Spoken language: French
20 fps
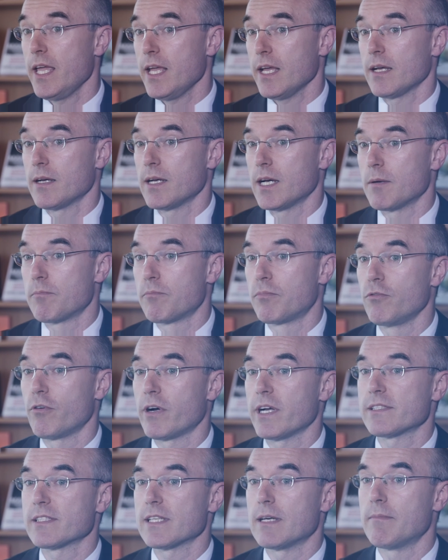Et euh, plus
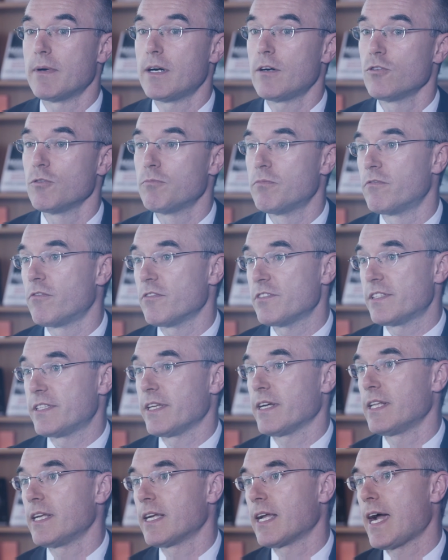récemment, nous pouvons
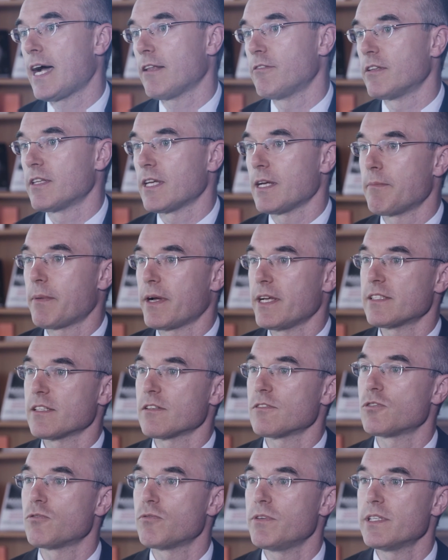citer les cas d'entreprises
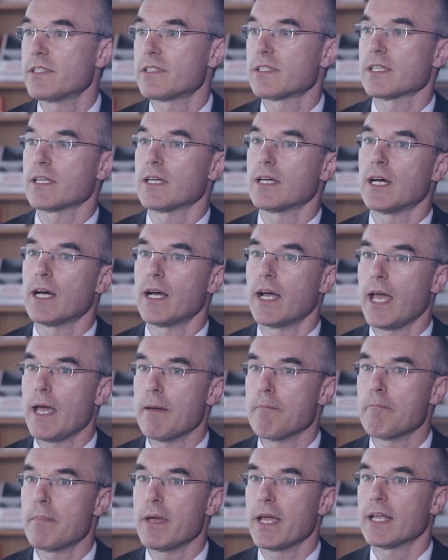en Suisse euh,
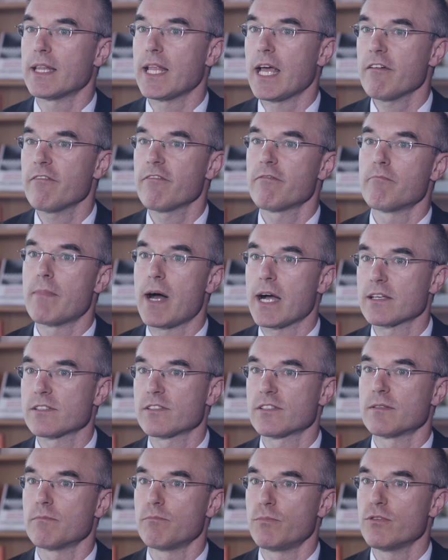MBNF,
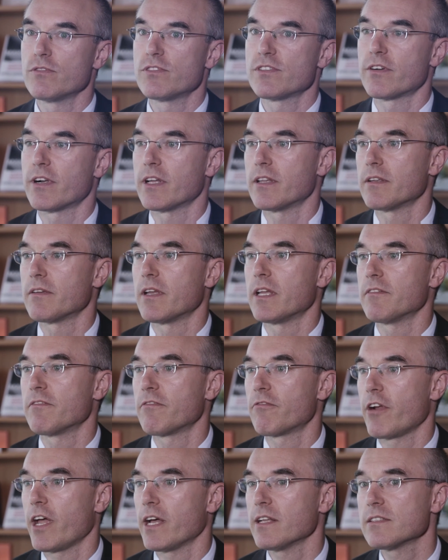Max Busseren and
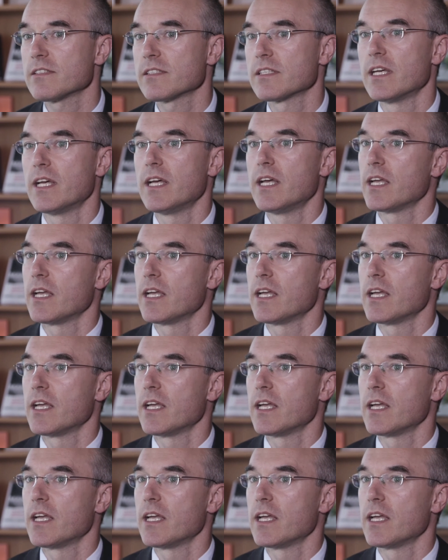Friends,